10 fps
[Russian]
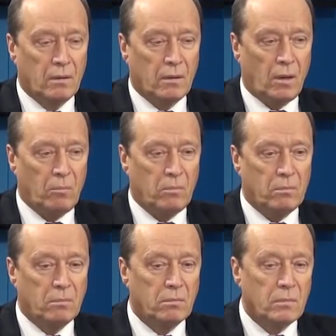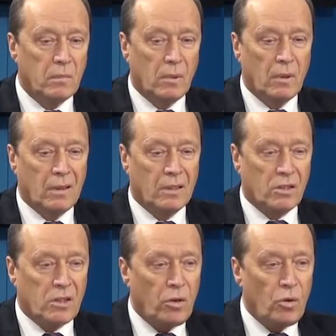Там, к
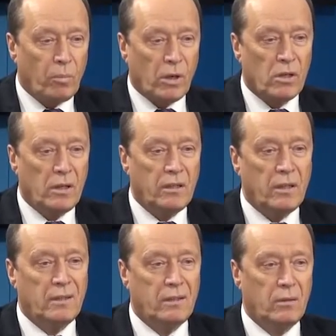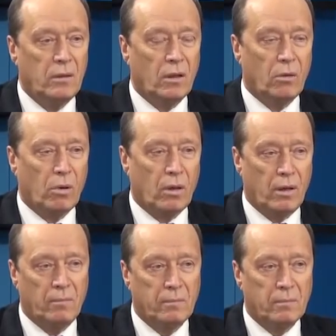сожалению, прошли и те силы,
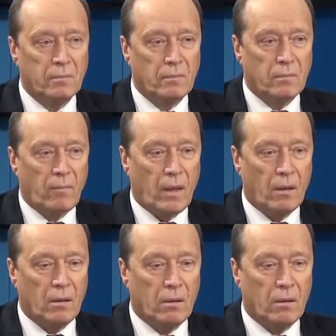которые э,